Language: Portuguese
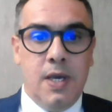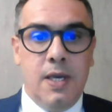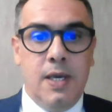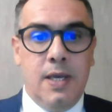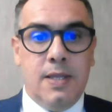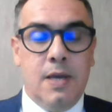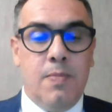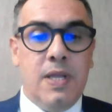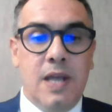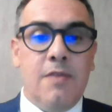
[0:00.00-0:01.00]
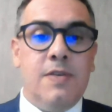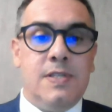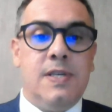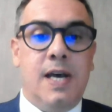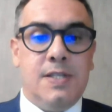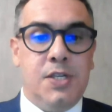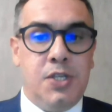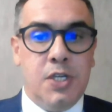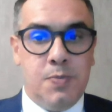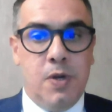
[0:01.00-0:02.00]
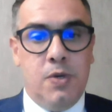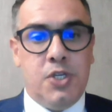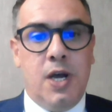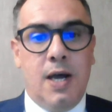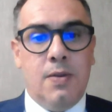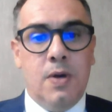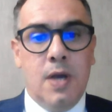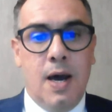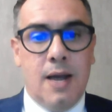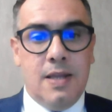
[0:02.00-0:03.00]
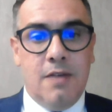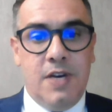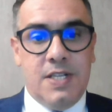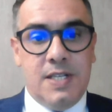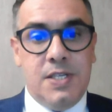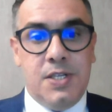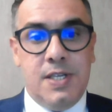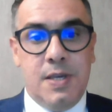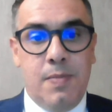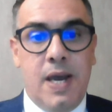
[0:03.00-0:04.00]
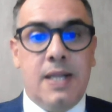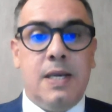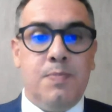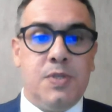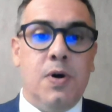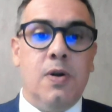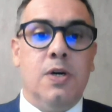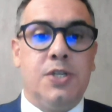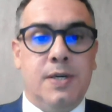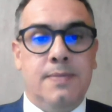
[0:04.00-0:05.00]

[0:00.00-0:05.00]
E também devem ser assistidos pelo Estado através de assistência médica e psicológica.